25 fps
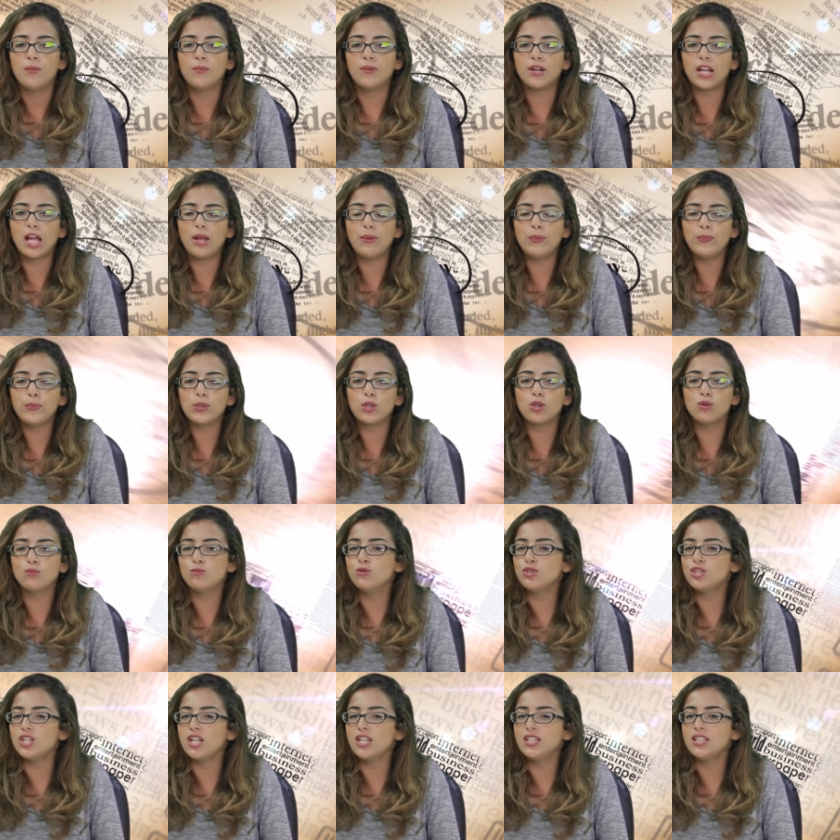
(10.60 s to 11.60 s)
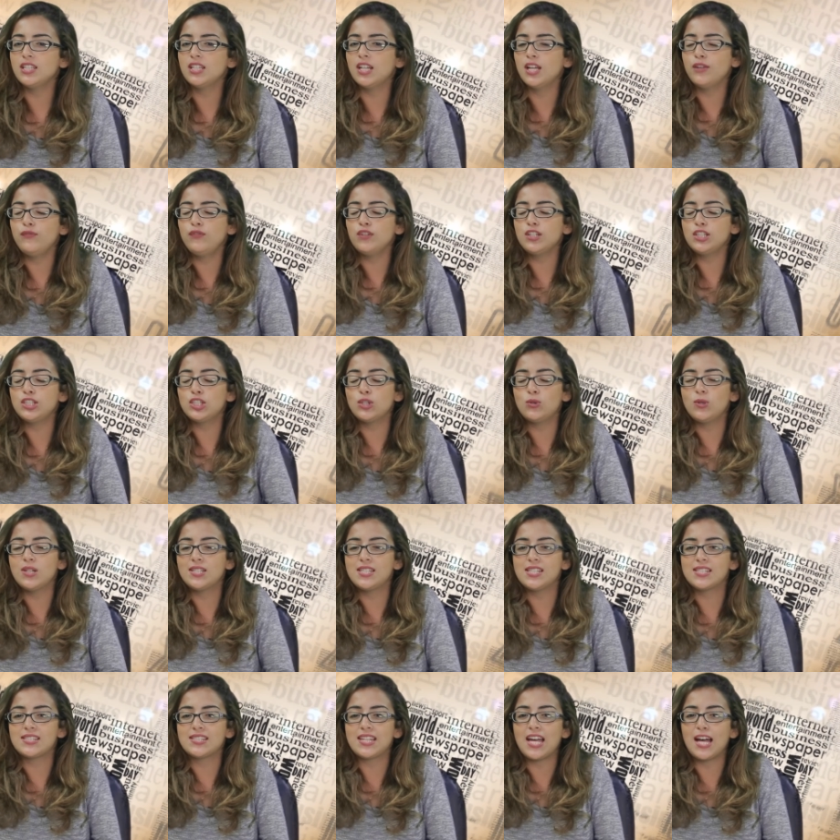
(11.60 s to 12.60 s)
مرحبا بكم مشاهدينا في
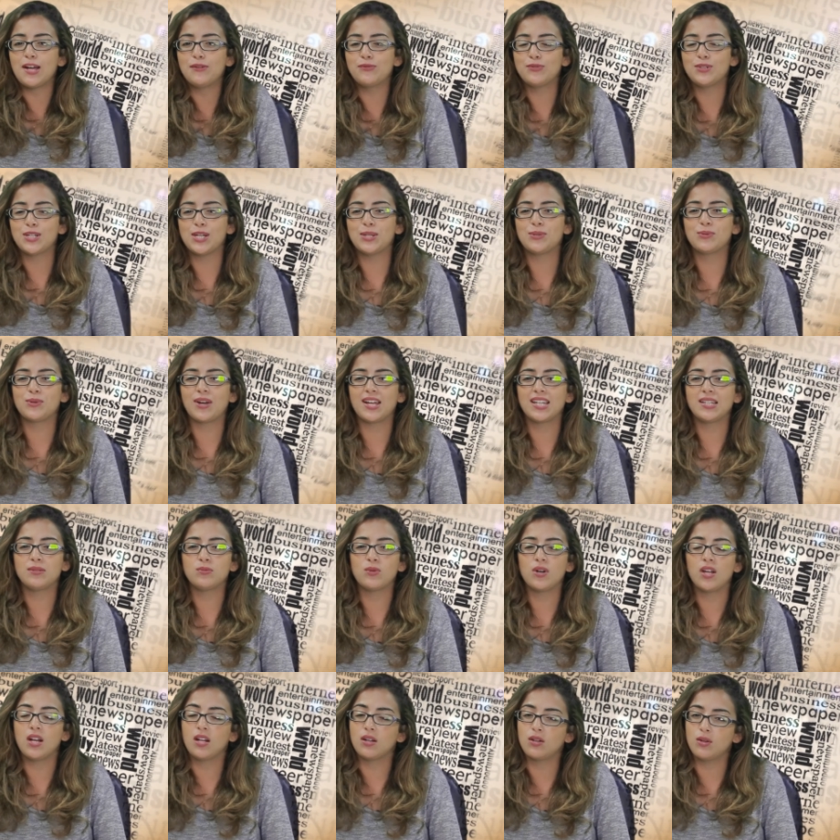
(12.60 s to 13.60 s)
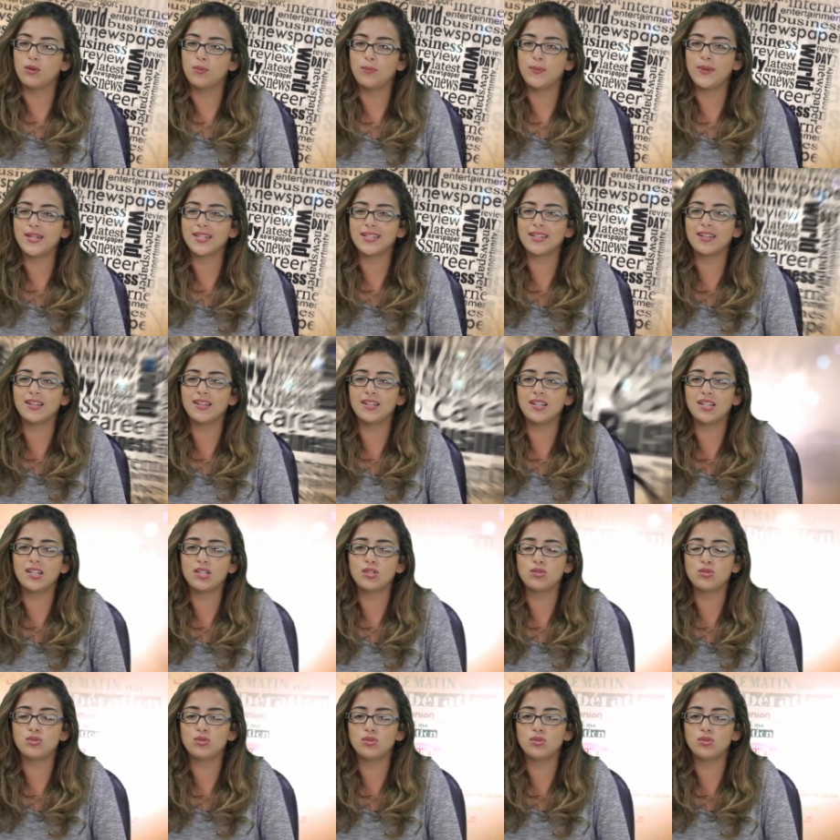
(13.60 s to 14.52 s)
الجولة الصحفية نقدمها لكم من قناة